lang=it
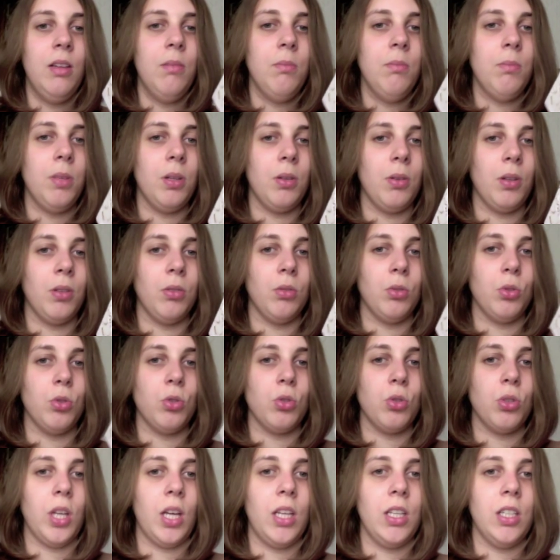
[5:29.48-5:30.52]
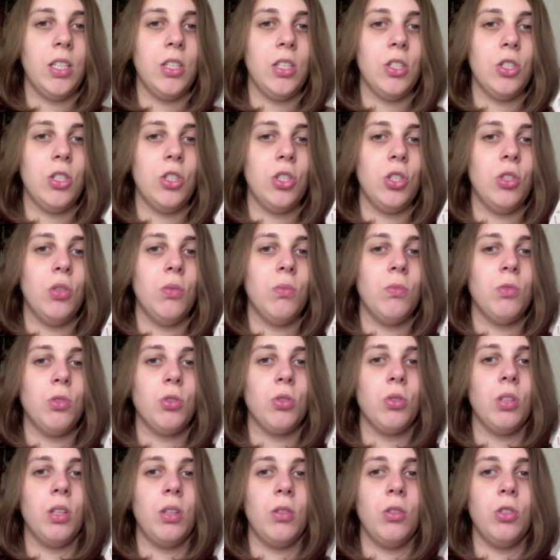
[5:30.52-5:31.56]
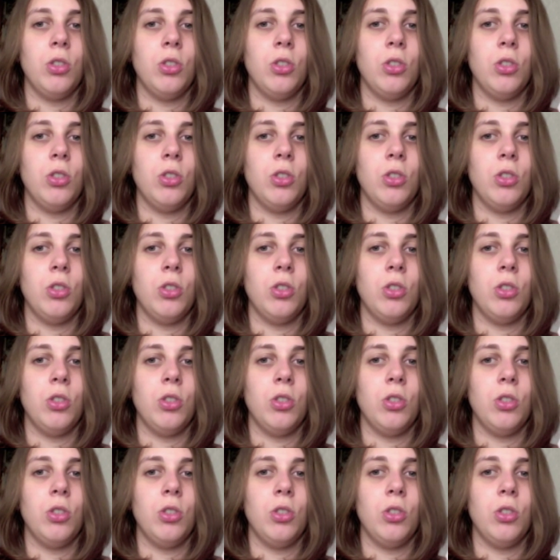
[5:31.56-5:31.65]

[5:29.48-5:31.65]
per quanto Shotari, Shino, Shotari